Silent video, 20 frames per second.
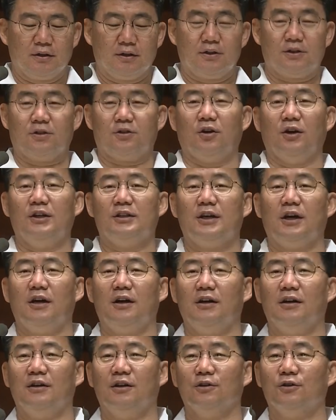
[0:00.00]
그래서 더
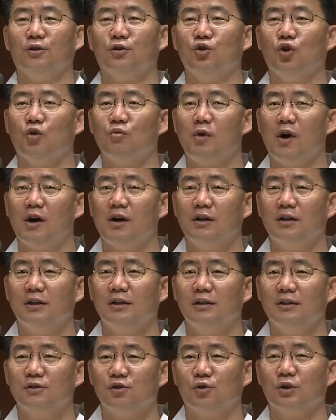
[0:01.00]
이상 어떤
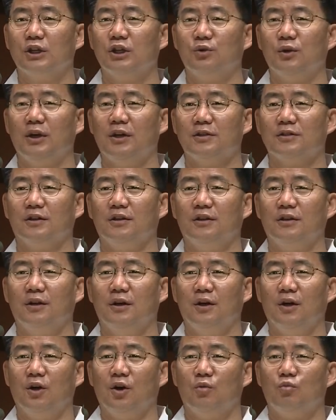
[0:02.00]
욕망을 쫓기 위해서
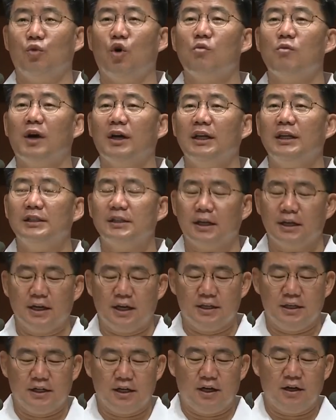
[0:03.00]
목마른 인생이
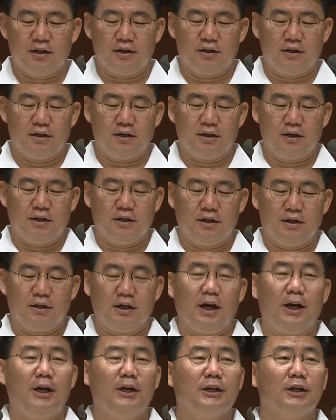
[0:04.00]
아니라
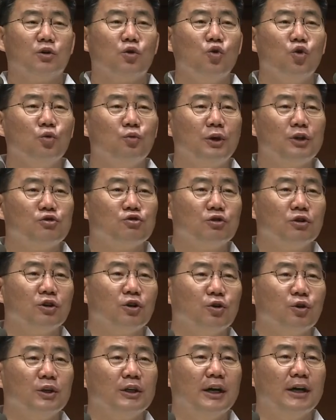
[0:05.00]
하나님께 공급해 주는
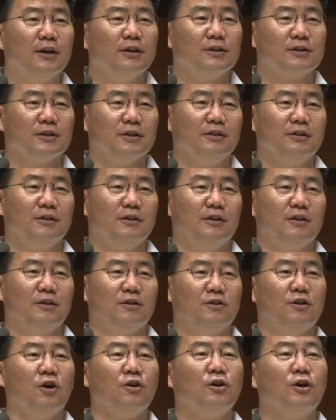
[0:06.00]
거로 인하여서
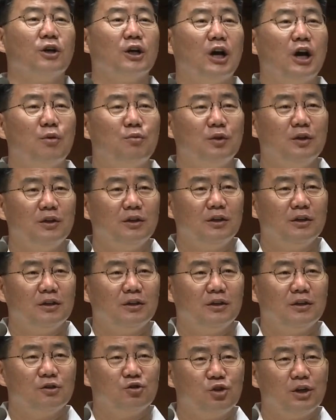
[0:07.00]
넉넉함을
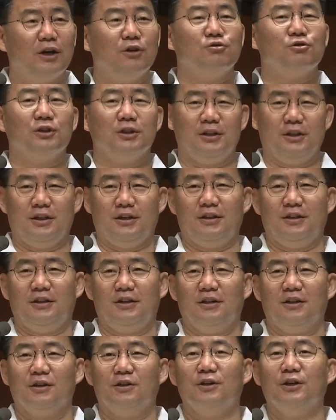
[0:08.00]
취할 수 있는
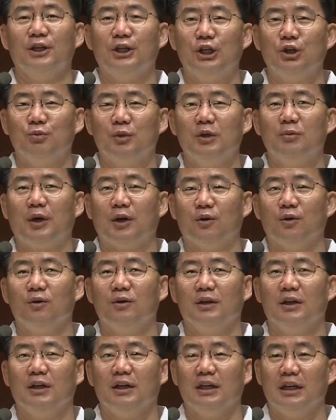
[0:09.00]
그런 이름이
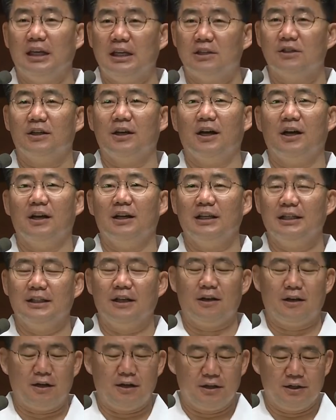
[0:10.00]
바로
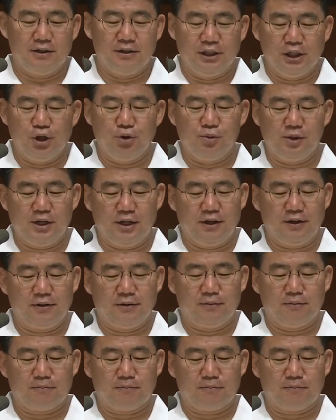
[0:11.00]
이스라엘이다. 그 이름이에요.